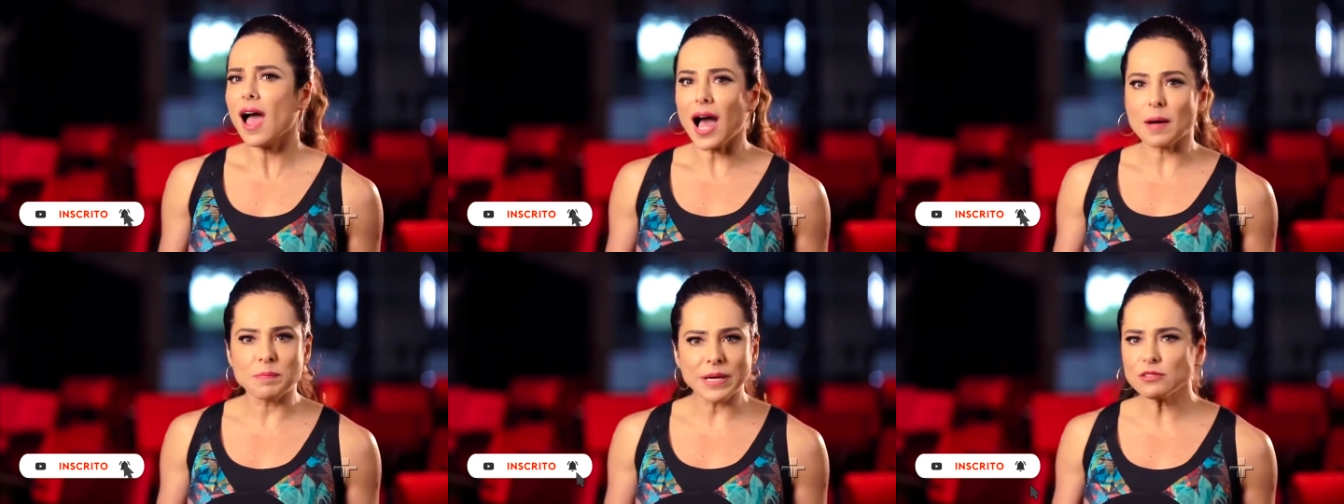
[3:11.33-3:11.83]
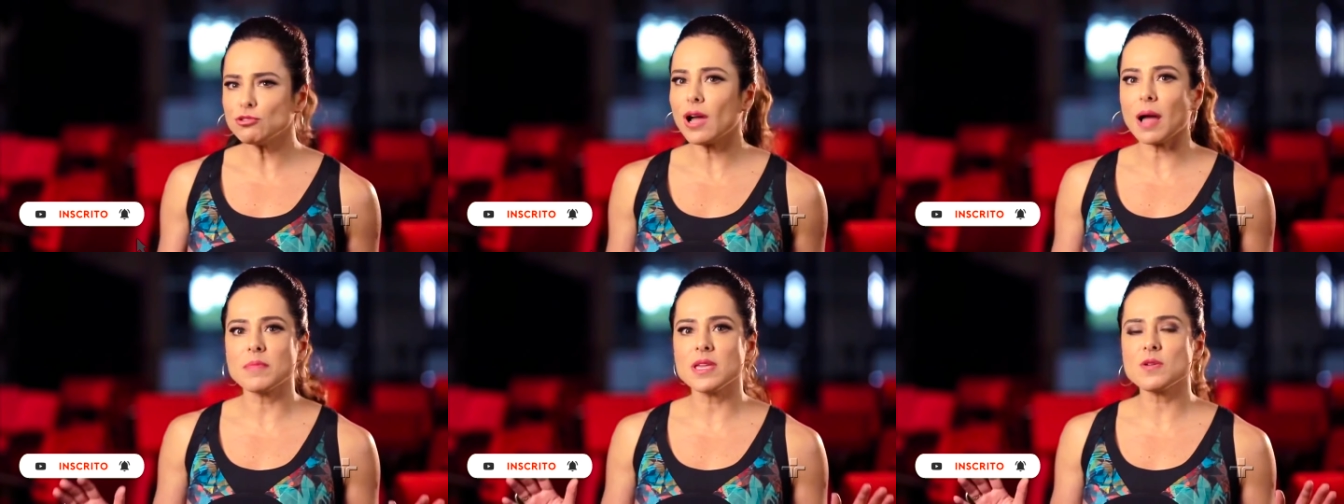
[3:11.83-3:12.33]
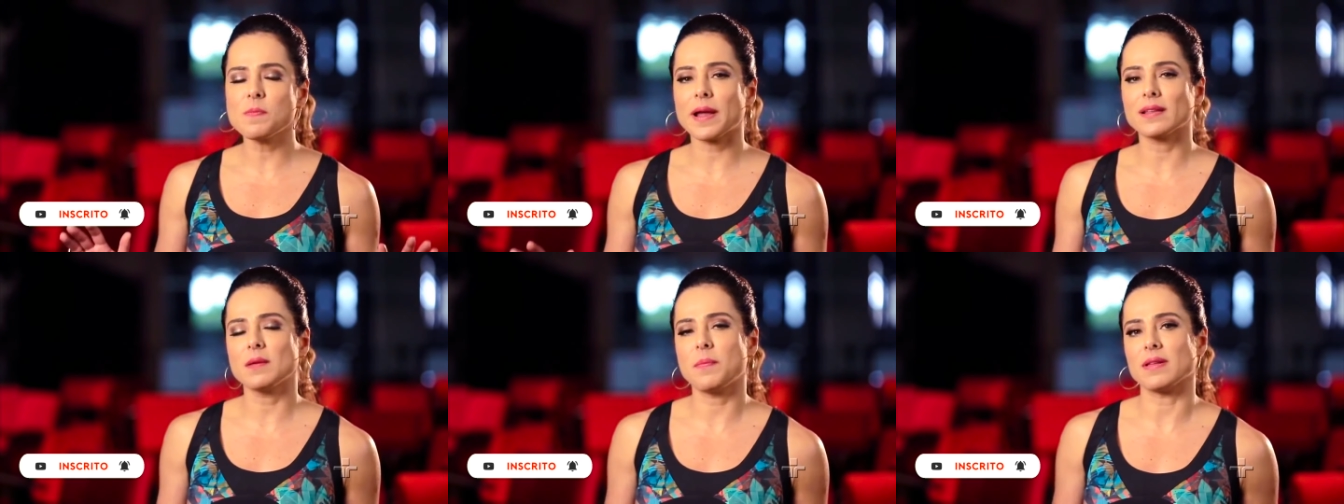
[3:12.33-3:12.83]
abrindo caminho para
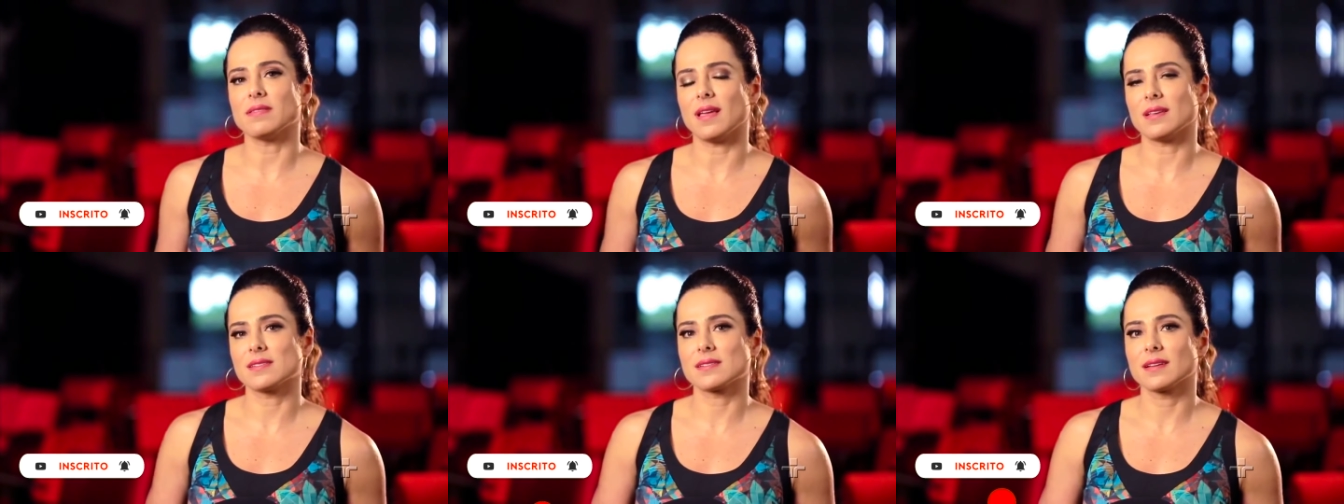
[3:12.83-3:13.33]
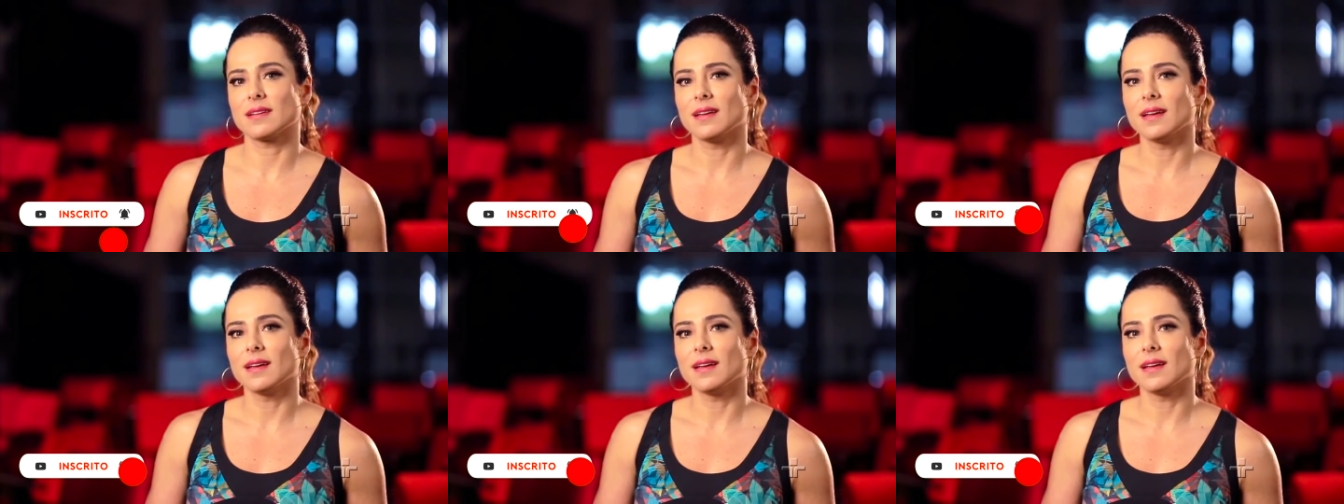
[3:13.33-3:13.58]
a dependência.